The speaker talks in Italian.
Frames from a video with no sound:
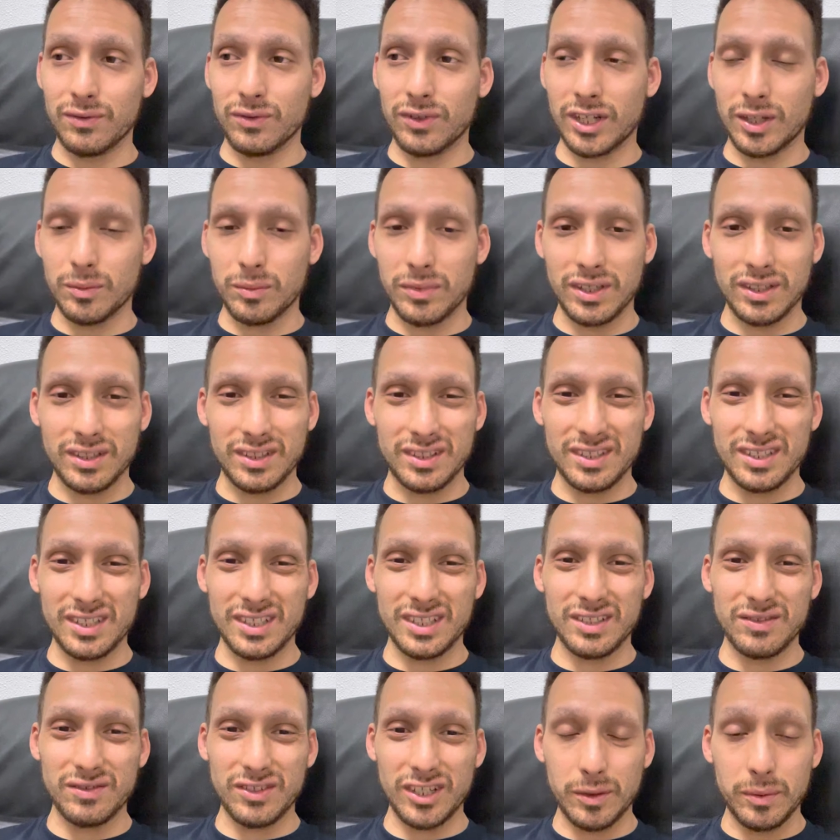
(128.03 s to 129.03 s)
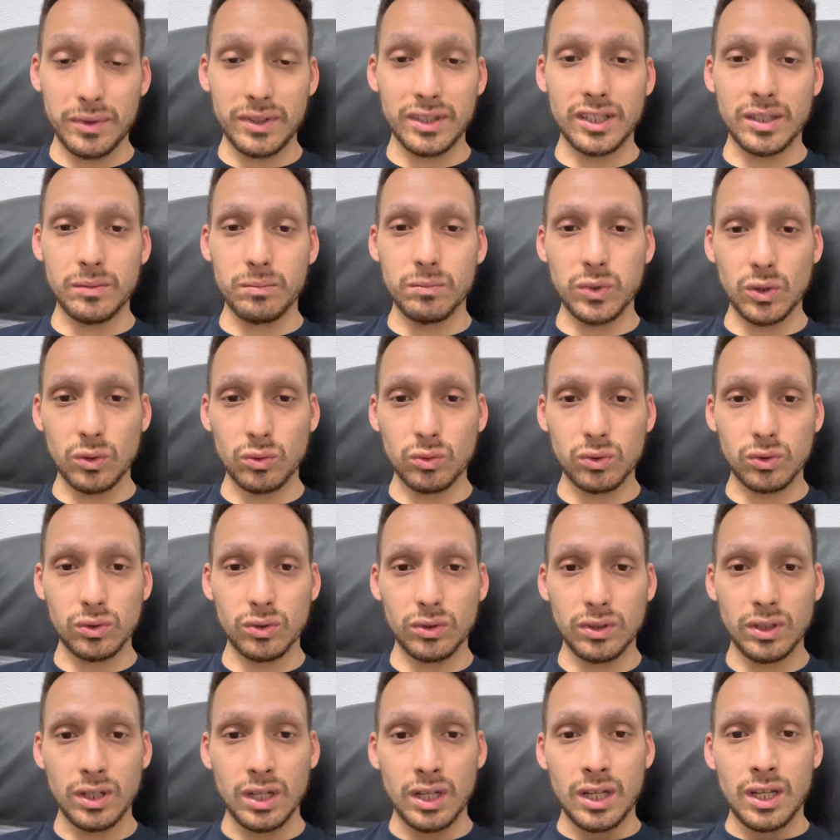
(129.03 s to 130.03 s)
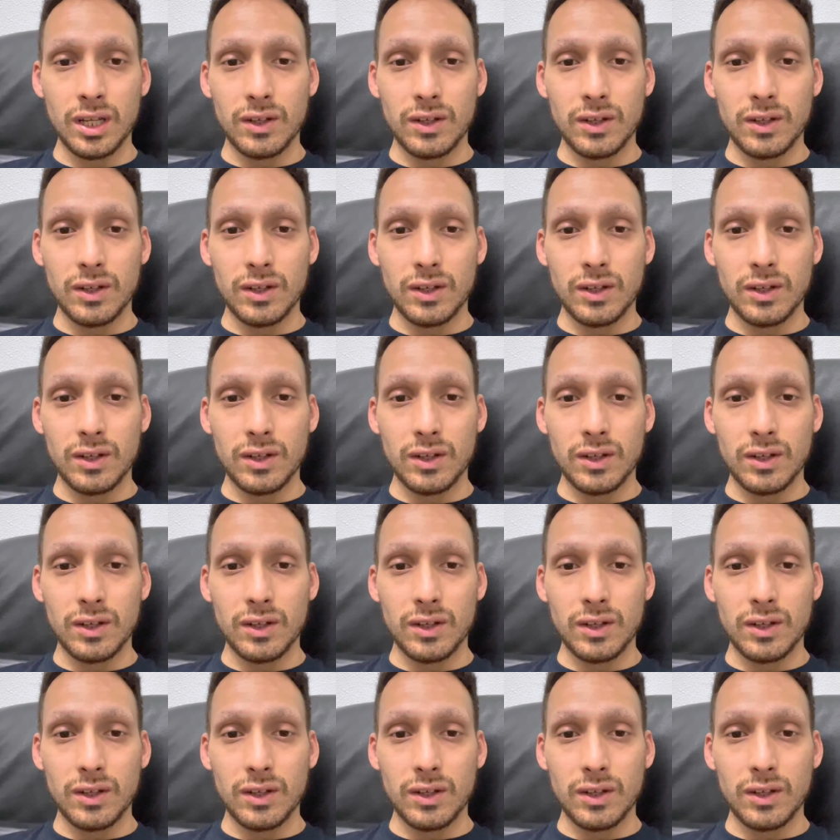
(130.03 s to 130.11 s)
veramente, veramente brutto.